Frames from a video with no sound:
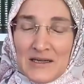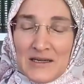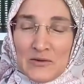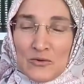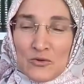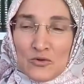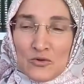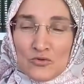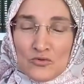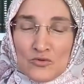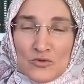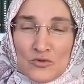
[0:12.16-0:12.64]

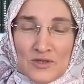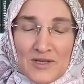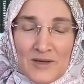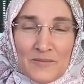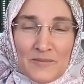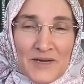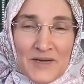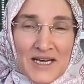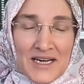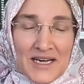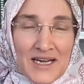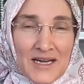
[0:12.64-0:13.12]
Onunla
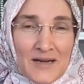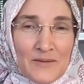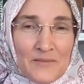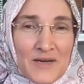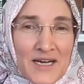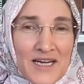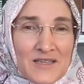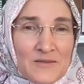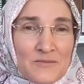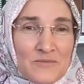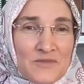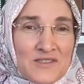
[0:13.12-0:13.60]

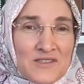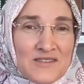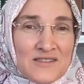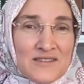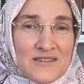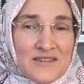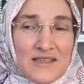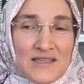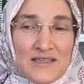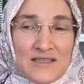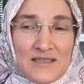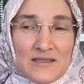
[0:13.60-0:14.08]
beraber biz
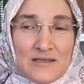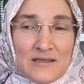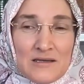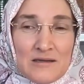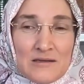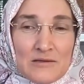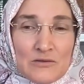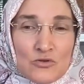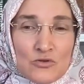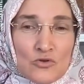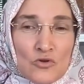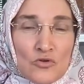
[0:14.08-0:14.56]
de
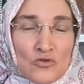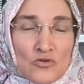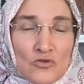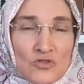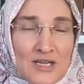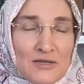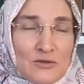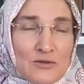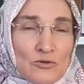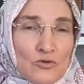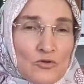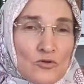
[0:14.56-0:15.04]
e,
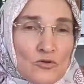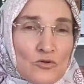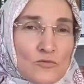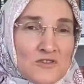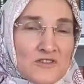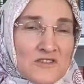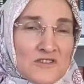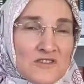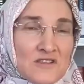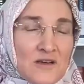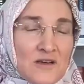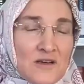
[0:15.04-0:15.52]
sözler
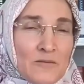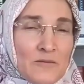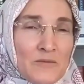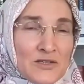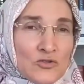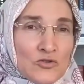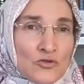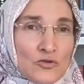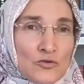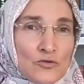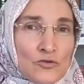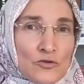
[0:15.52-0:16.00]
okumasına
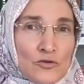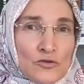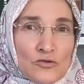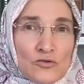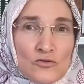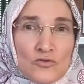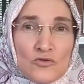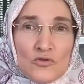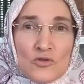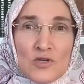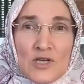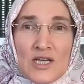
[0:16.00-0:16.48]

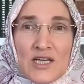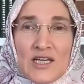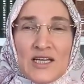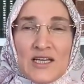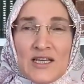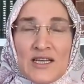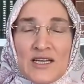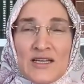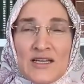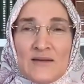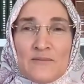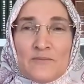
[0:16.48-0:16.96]
başlıyoruz.
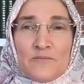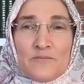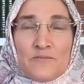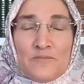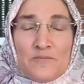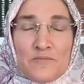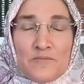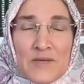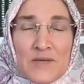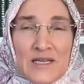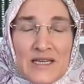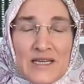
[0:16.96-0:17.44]

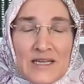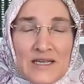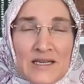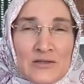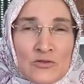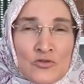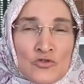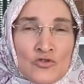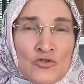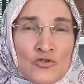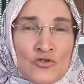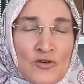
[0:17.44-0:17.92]
E,
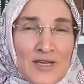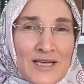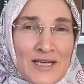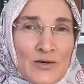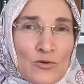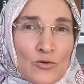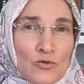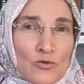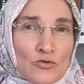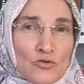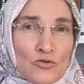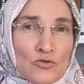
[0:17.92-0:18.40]
şöyle
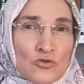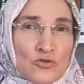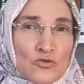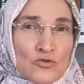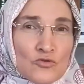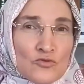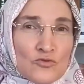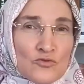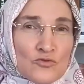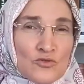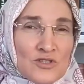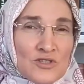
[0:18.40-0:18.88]

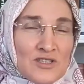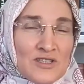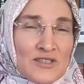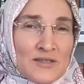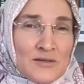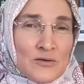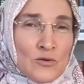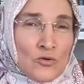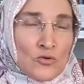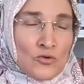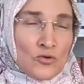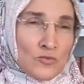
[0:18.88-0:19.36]
olsun
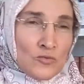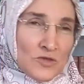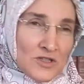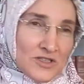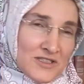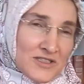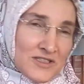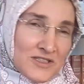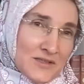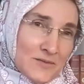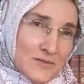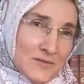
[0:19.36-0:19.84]
e,
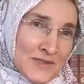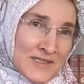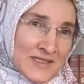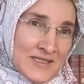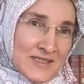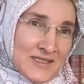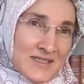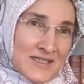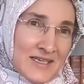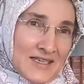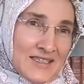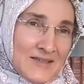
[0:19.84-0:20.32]

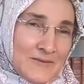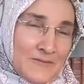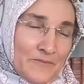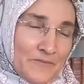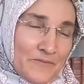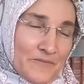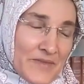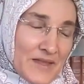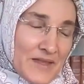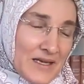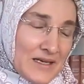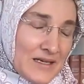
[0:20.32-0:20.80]
okumalarımız, hani
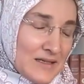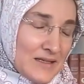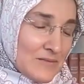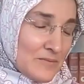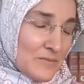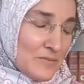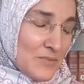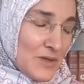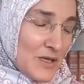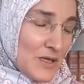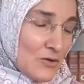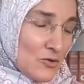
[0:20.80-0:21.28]

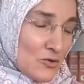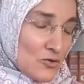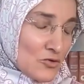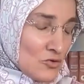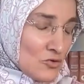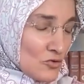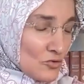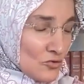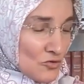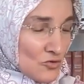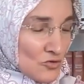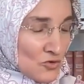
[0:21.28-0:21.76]
e,
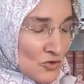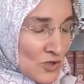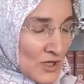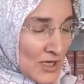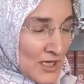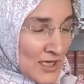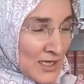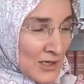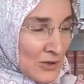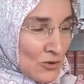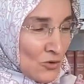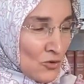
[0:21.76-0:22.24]
biliyorsunuz
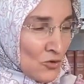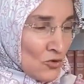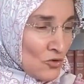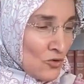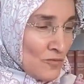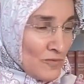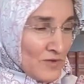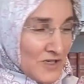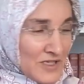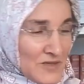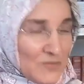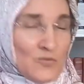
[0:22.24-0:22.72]

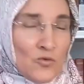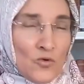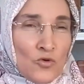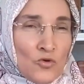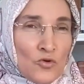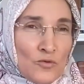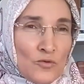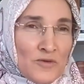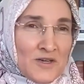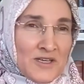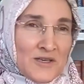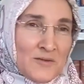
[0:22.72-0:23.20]
okumayıp
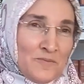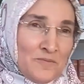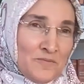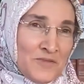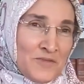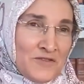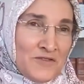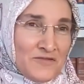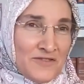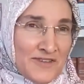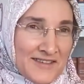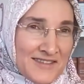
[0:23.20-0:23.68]
okumayıp
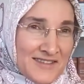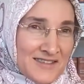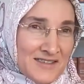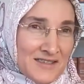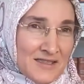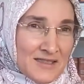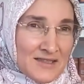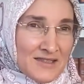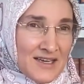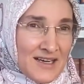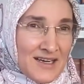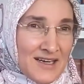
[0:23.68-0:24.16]
bir
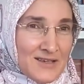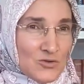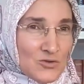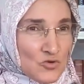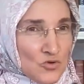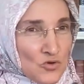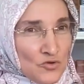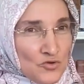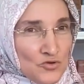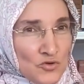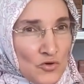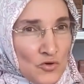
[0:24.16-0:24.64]
fasılda
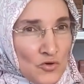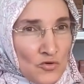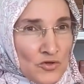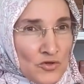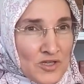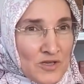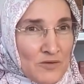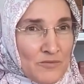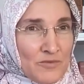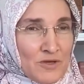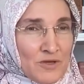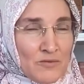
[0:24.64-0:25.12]
çokça
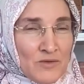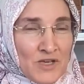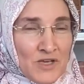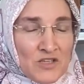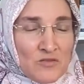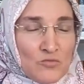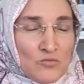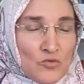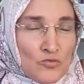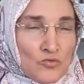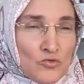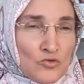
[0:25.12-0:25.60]

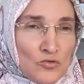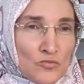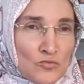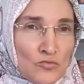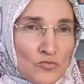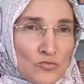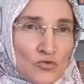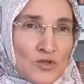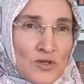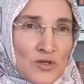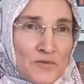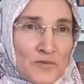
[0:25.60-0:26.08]
okuyabilmek mümkün.
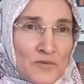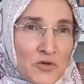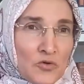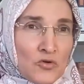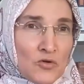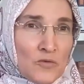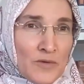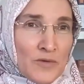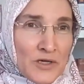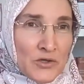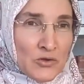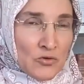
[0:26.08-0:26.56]
Bu da bir
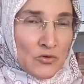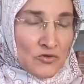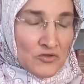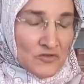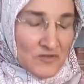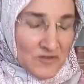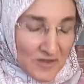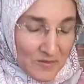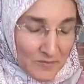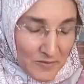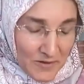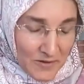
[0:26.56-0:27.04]
okuma
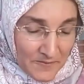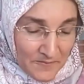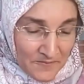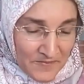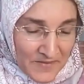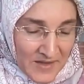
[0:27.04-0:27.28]
yöntemi.